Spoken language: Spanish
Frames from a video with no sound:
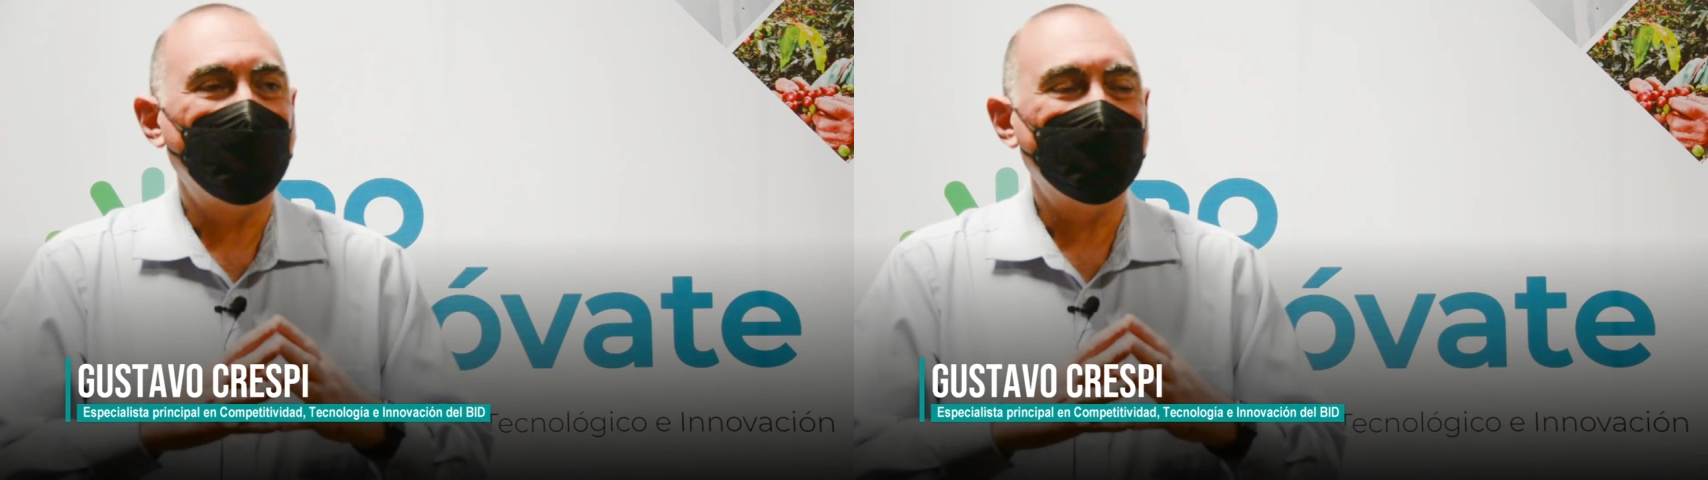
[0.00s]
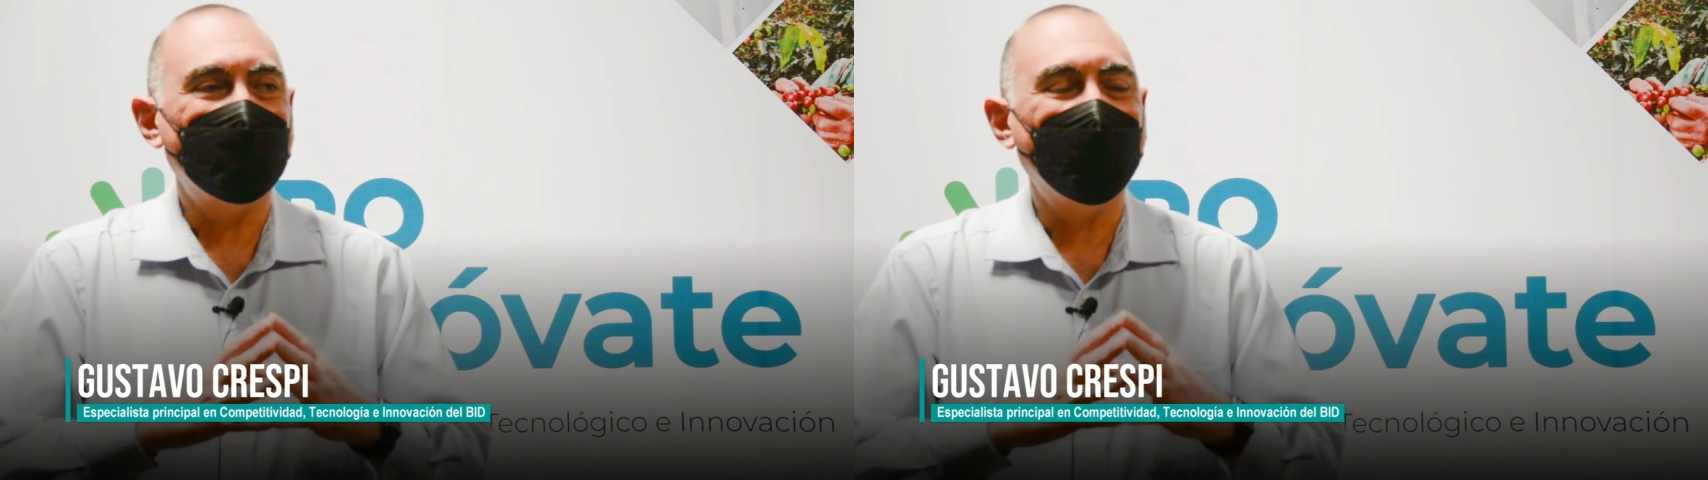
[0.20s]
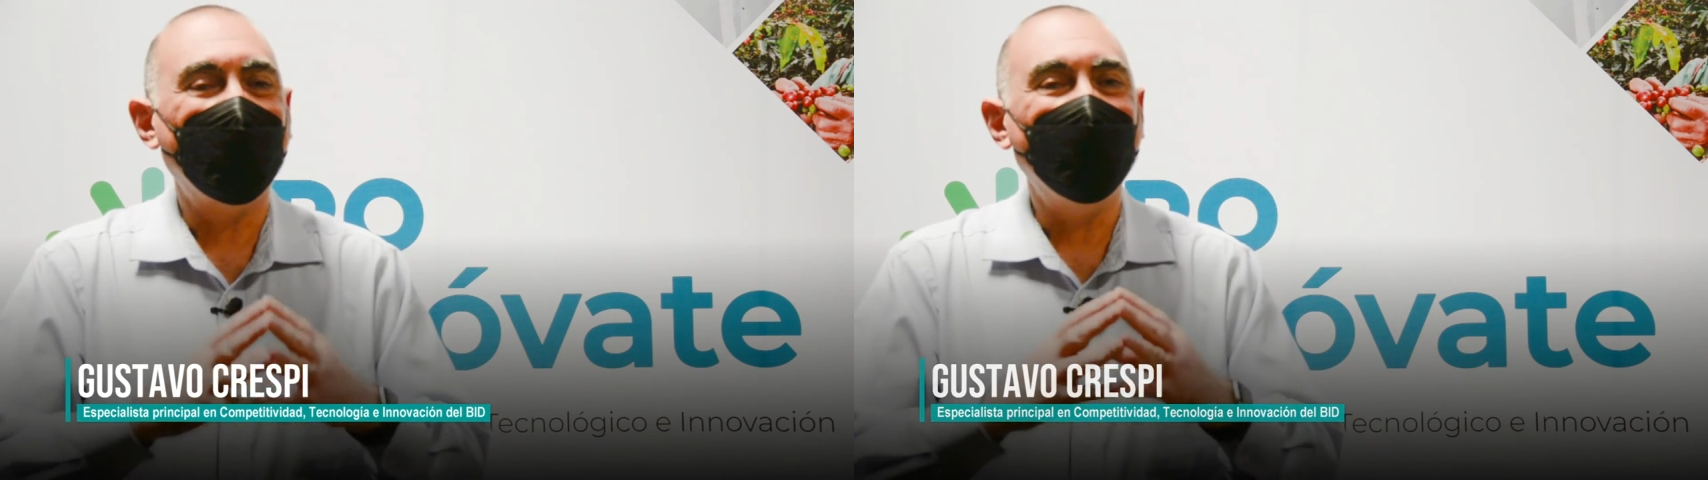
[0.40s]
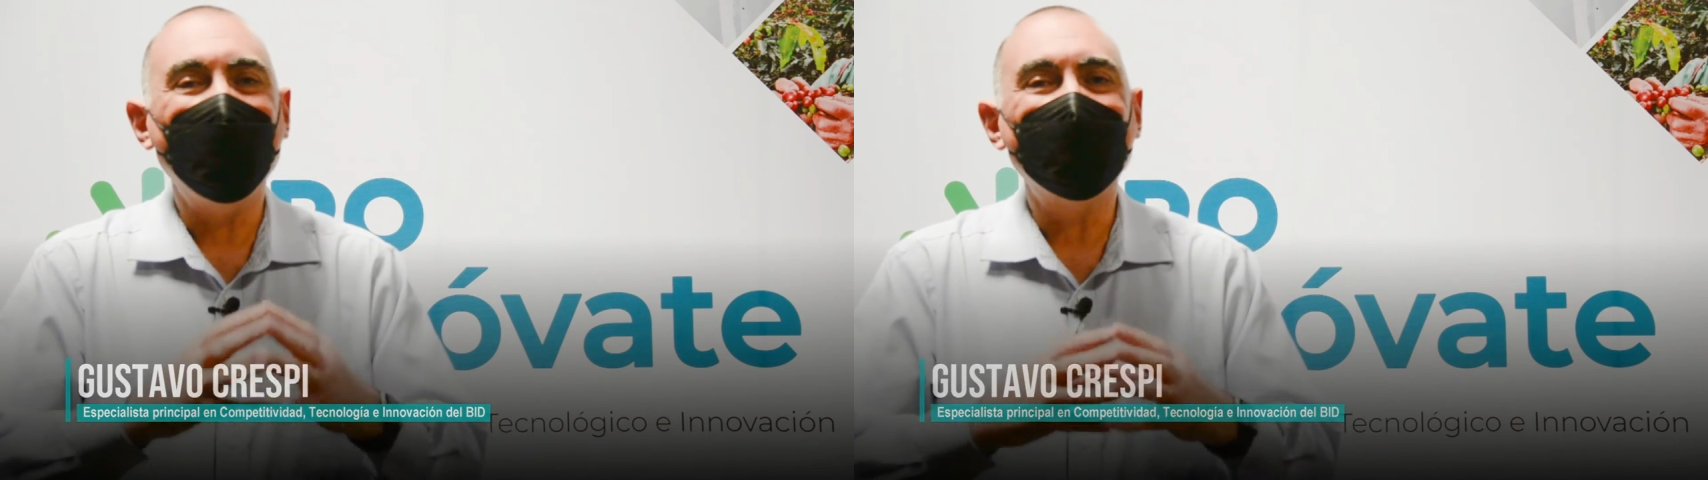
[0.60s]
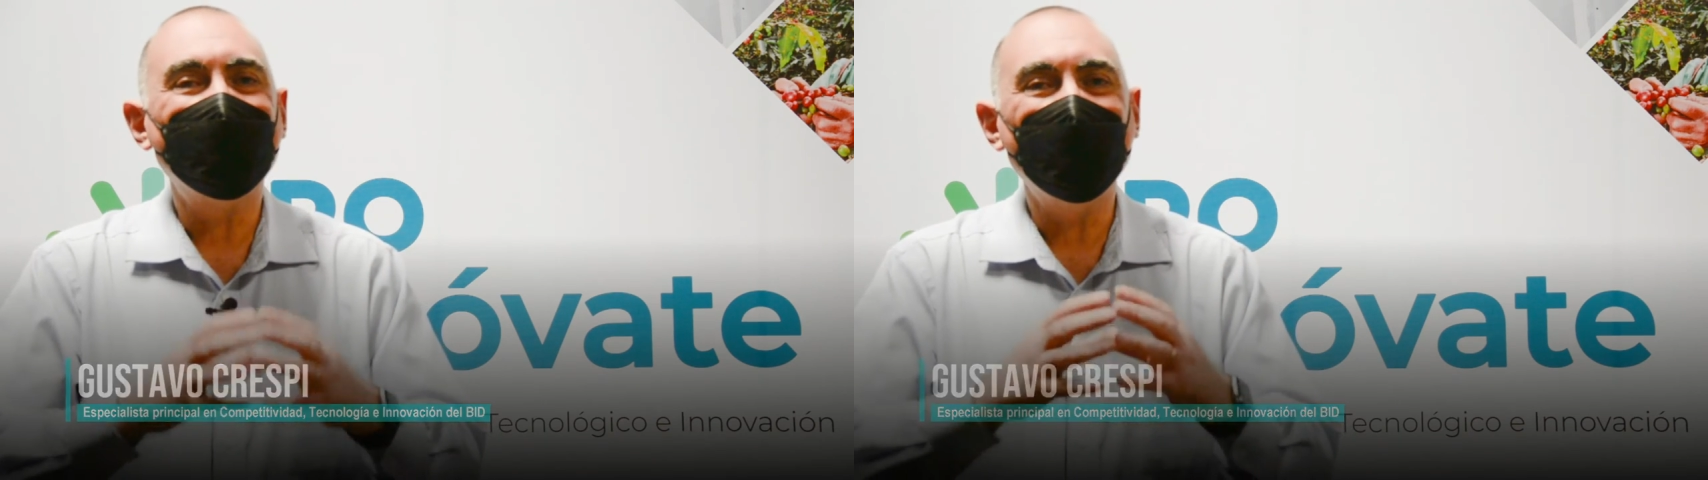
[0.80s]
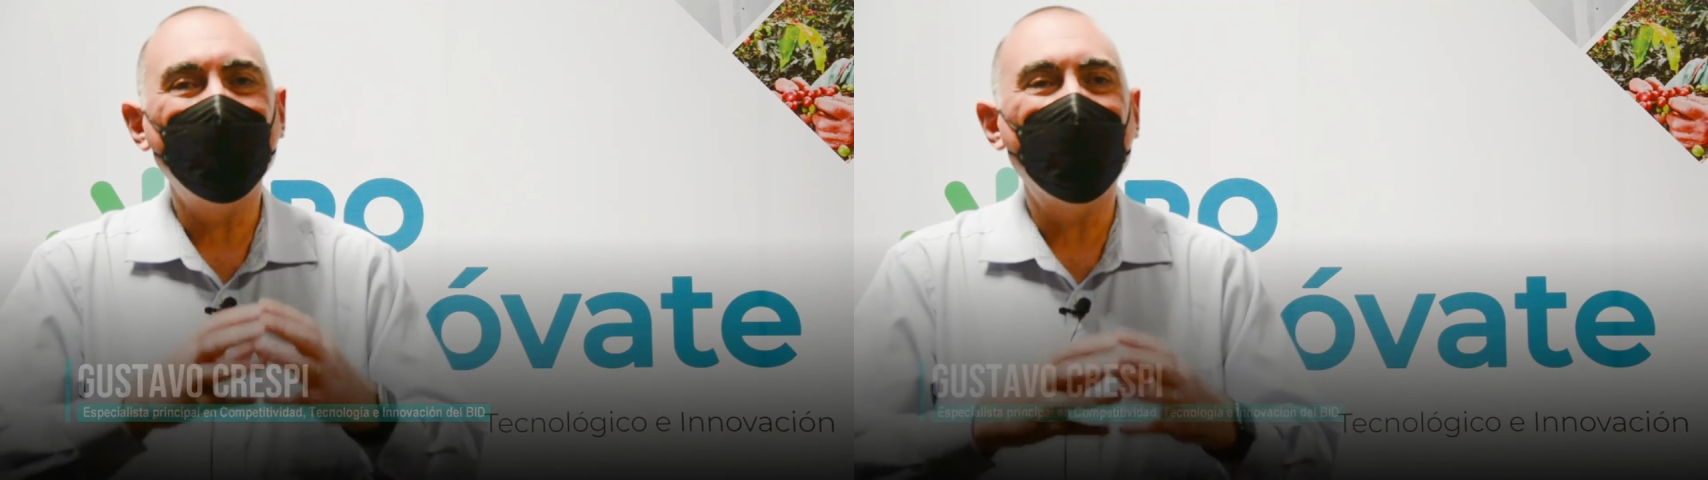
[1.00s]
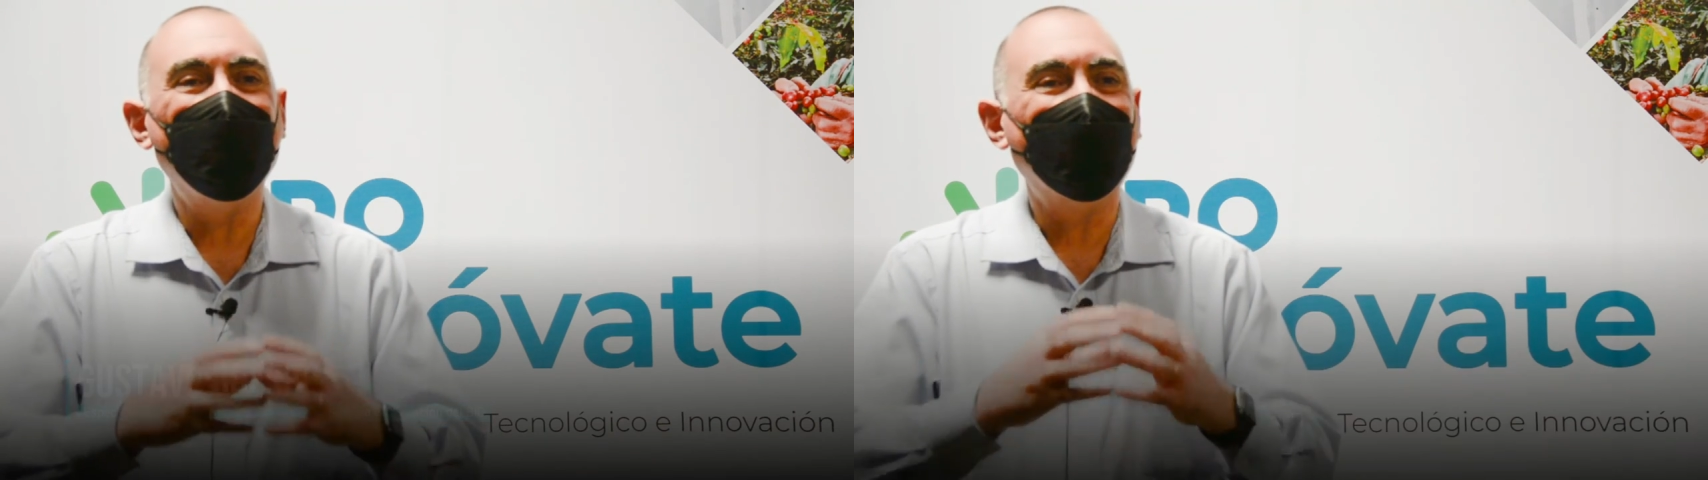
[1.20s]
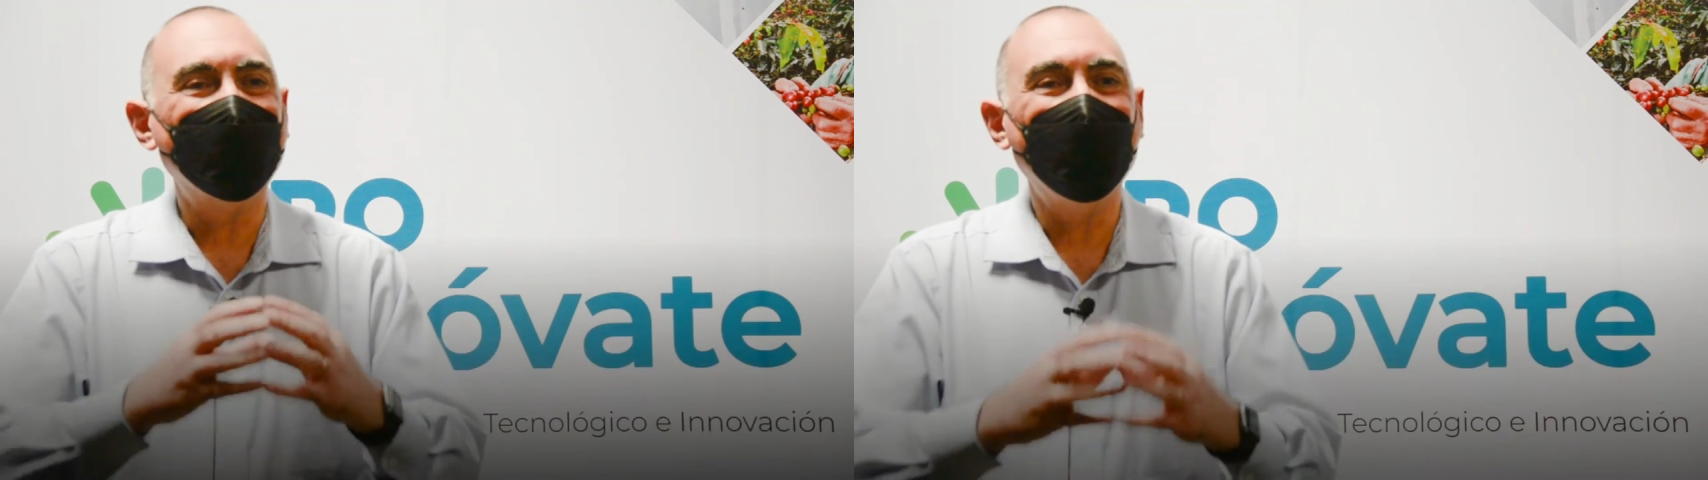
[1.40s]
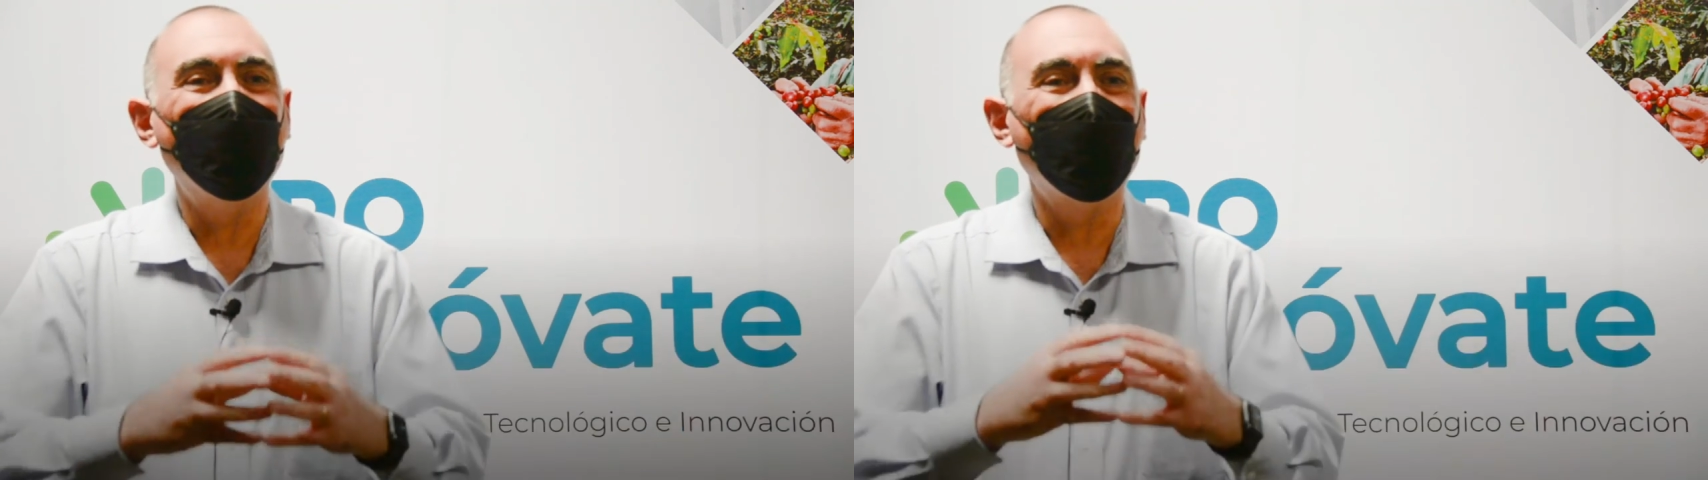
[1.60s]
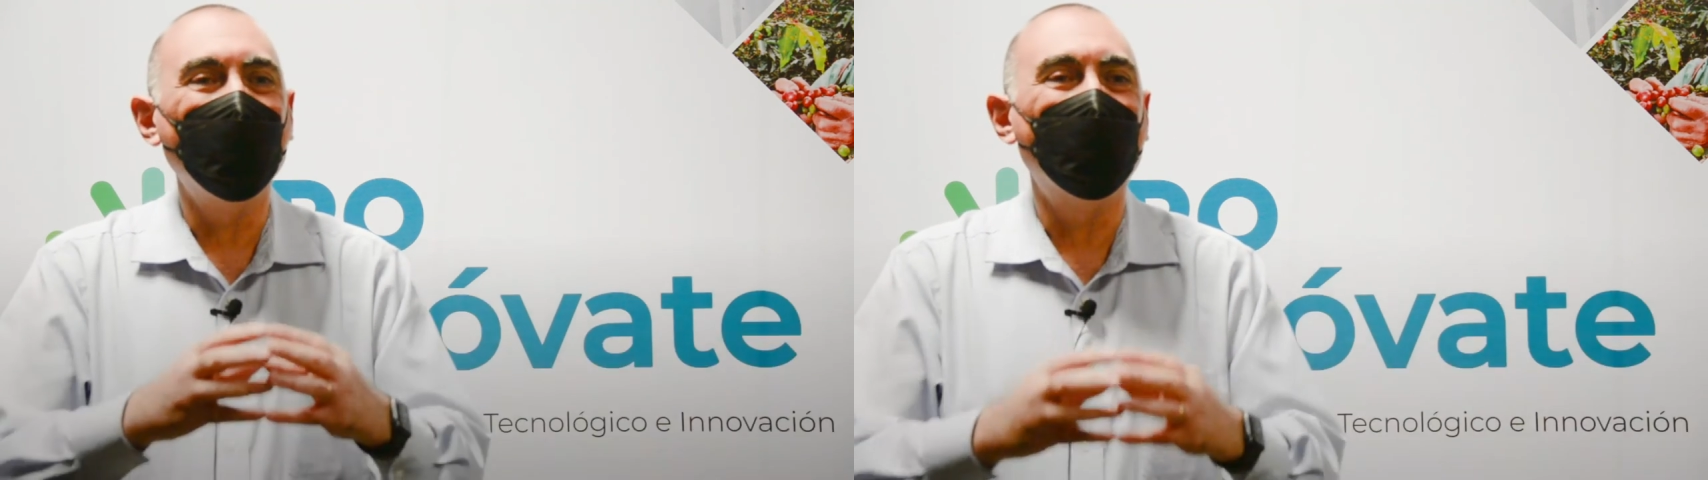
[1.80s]
se generan siempre a partir de
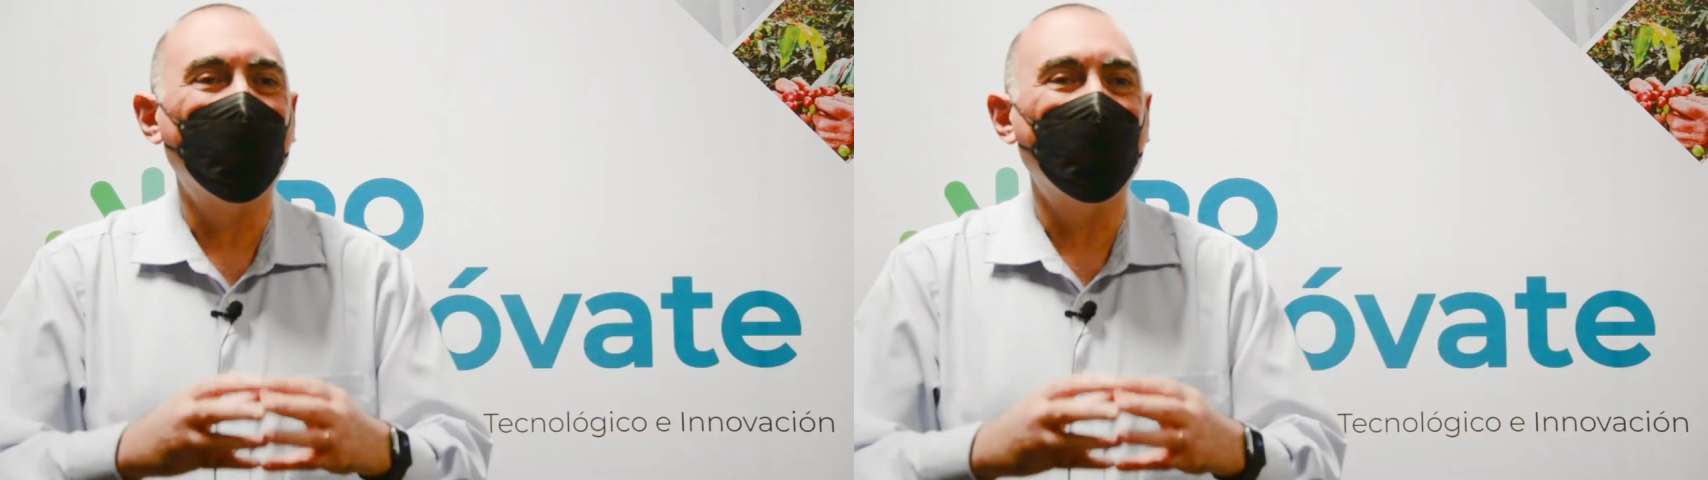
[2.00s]
lo que uno